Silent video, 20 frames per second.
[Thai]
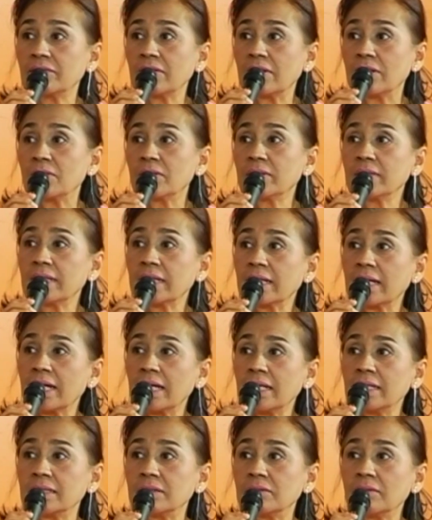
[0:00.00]
ผัดรสนะคะ
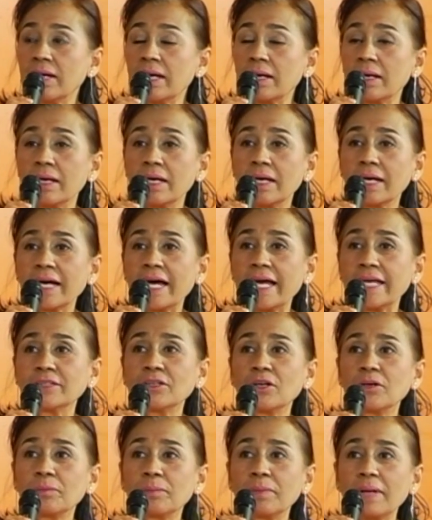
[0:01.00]
หรือว่าใคร
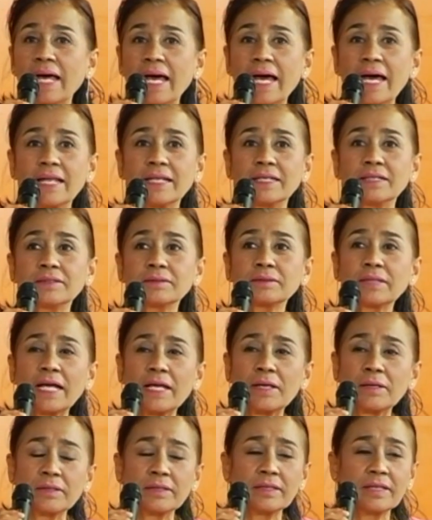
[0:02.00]
ทอดปลาหรือใคร
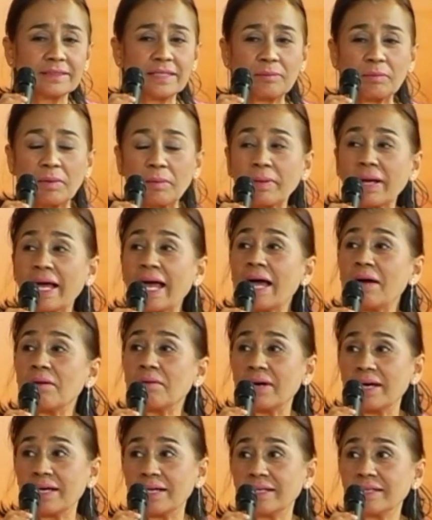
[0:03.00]
ทำกับข้าว
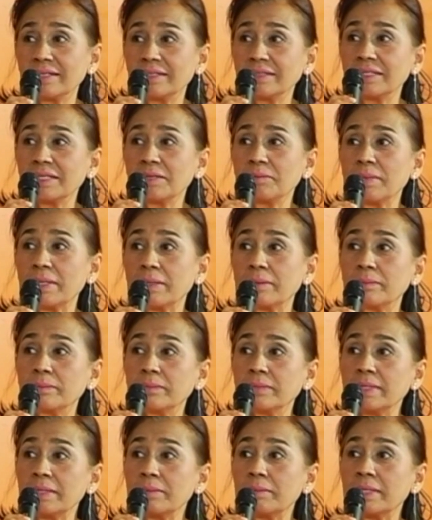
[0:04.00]
อ่ะที่เป็ด
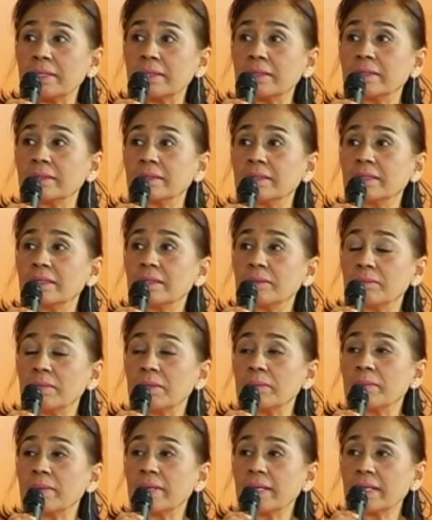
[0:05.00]
ที่มัน
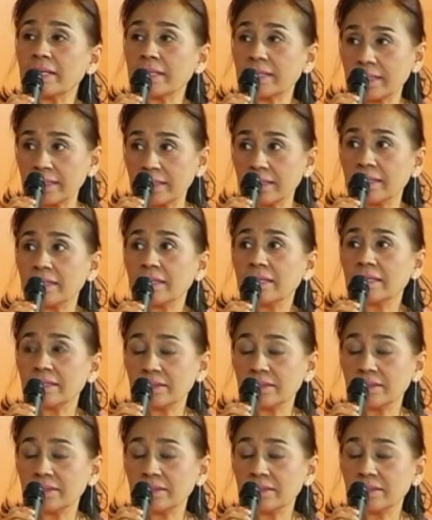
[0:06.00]
มีพริกฉุนฉุน